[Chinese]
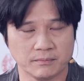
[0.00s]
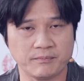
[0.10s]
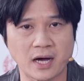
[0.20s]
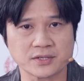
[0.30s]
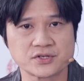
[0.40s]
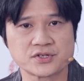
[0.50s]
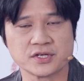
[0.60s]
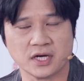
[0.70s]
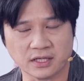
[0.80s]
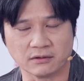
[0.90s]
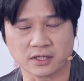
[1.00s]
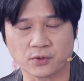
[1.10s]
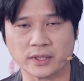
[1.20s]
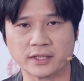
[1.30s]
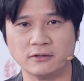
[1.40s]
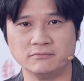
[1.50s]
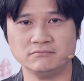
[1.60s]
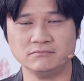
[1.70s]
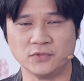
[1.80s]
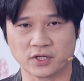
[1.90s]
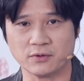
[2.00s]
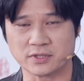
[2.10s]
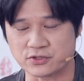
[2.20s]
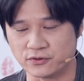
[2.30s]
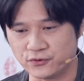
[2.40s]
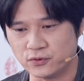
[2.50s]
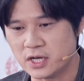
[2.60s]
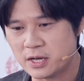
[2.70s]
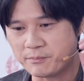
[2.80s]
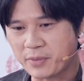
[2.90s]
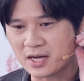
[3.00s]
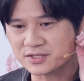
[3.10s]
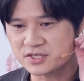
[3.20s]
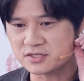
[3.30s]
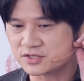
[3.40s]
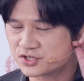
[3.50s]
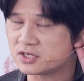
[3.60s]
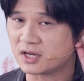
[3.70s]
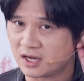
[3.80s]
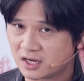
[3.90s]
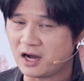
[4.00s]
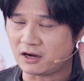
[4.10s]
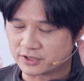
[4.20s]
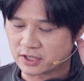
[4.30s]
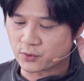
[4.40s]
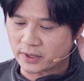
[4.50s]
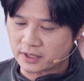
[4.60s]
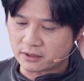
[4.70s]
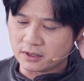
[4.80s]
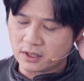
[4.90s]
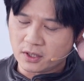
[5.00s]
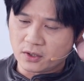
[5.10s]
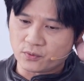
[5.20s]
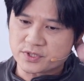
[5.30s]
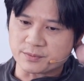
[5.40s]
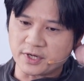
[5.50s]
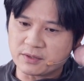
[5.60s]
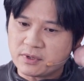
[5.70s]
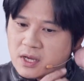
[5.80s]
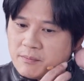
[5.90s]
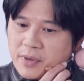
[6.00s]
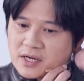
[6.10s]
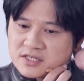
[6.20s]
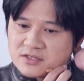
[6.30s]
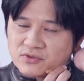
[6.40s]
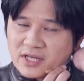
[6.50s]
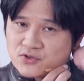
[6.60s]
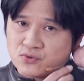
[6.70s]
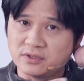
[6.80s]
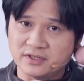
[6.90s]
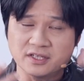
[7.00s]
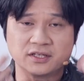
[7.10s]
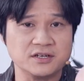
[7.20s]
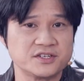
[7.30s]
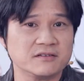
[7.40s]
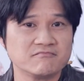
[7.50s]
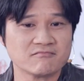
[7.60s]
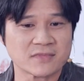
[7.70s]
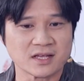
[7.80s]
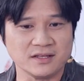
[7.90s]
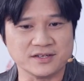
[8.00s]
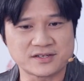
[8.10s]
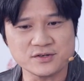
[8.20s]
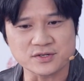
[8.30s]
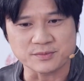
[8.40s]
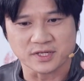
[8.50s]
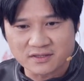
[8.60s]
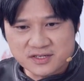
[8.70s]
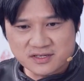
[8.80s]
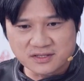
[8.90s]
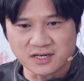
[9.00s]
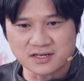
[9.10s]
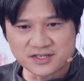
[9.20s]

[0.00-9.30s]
八字是很好的一个管道。OK， 我再重复，八字是很好的一个管道。为什么？因为八字就带出了人的特性。你是有什么特